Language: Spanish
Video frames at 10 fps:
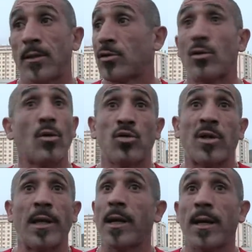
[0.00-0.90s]
nosotros nos
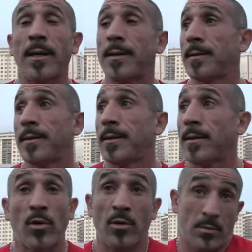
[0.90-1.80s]
gustaría,
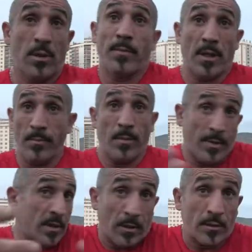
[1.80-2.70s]
bueno, em, em,
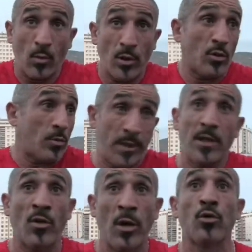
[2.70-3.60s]
a ver, te, cuento,
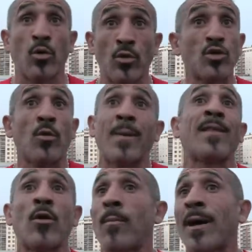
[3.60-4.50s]
viniendo en autobús nos
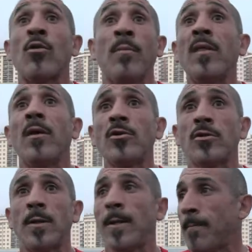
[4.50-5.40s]
mandaron varios
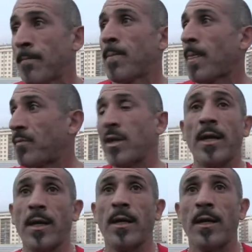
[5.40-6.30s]
vídeos
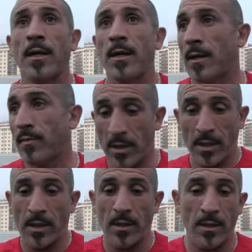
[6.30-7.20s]
de,
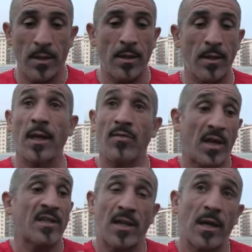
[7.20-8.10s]
de
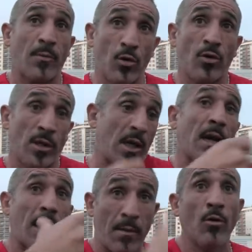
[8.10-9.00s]
gente que se grabó y
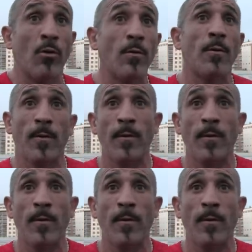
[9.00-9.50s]
que grabó